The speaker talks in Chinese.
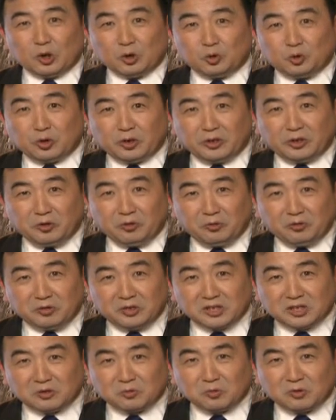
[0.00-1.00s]
却与
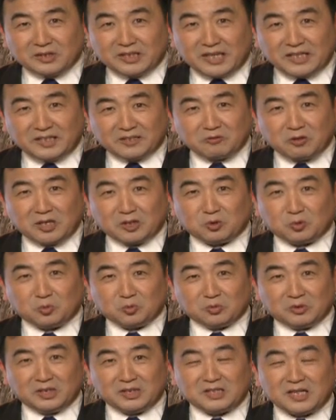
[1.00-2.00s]
生活在这块
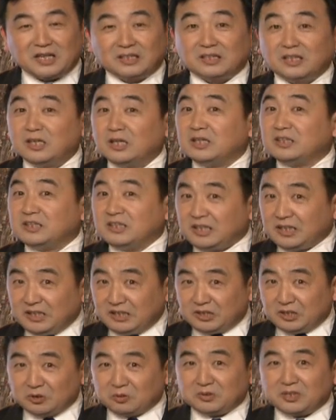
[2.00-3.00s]
土地上、
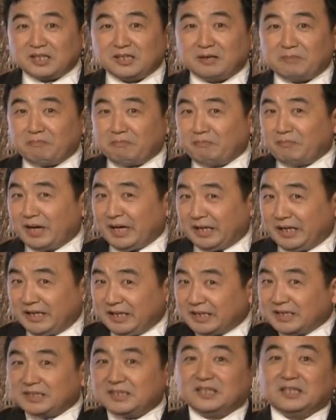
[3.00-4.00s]
地球上的每
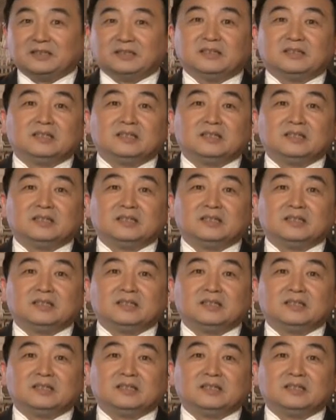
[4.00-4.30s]
一个人